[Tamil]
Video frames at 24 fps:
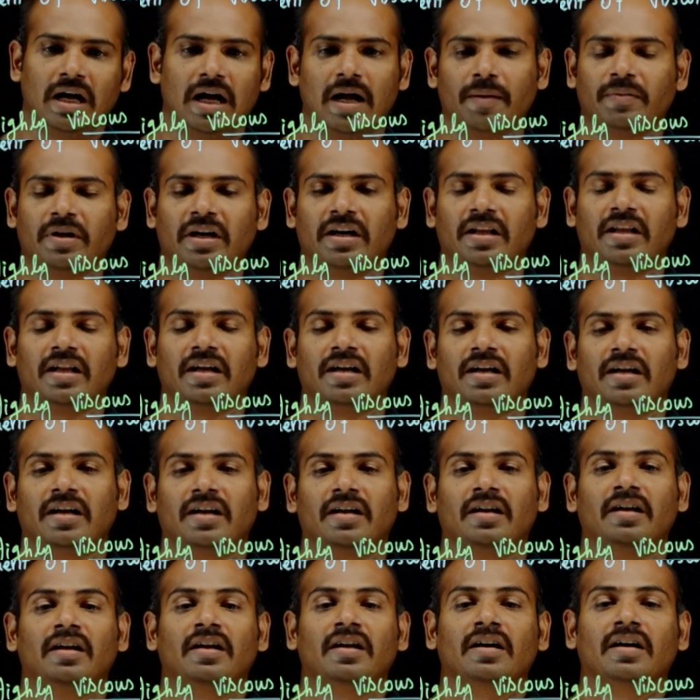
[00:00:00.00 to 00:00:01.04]
அப்படின்ற
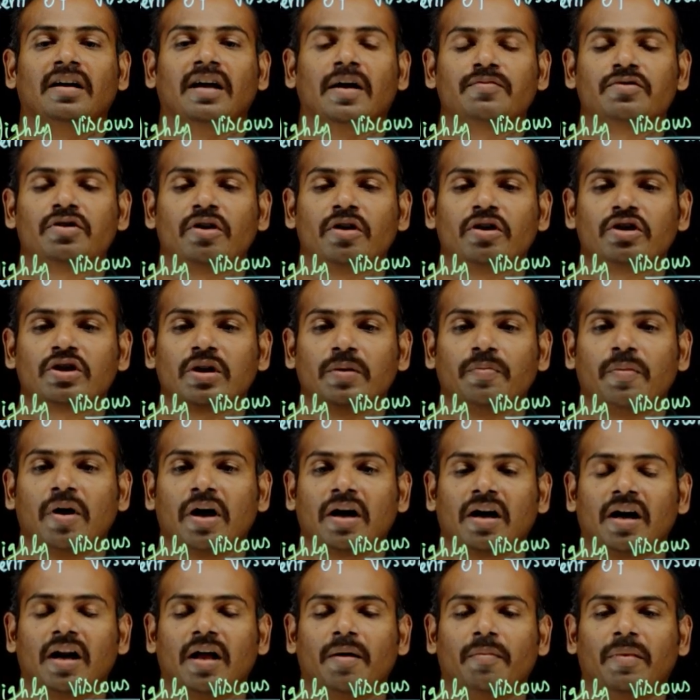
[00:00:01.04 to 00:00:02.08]
அப்சர்வேஷன்
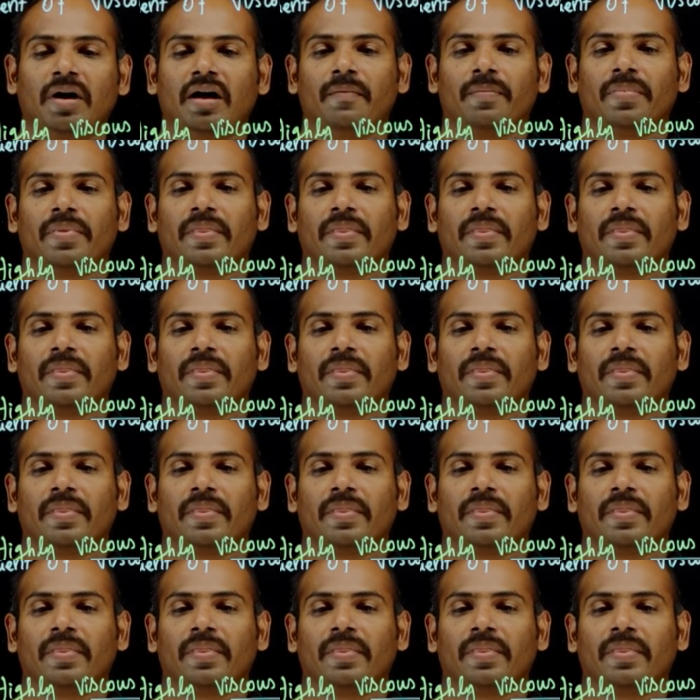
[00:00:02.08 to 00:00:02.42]
பார்க்கலாமா